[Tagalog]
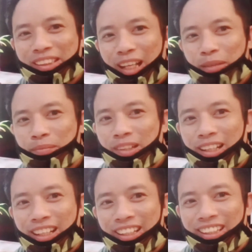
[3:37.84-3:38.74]
big time
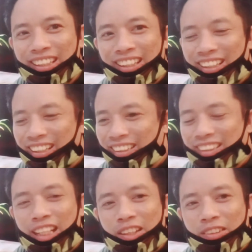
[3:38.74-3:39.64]
na
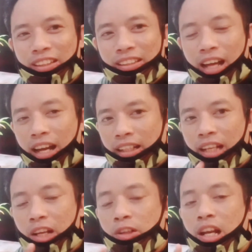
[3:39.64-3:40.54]
hindi tayo
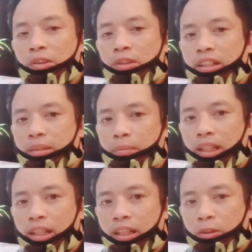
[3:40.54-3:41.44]
daanan. Lalo-lalo na sa
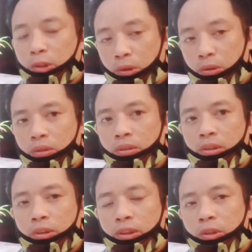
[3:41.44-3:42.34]
mga gusto
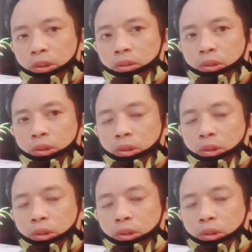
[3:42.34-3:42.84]
kong, yun yung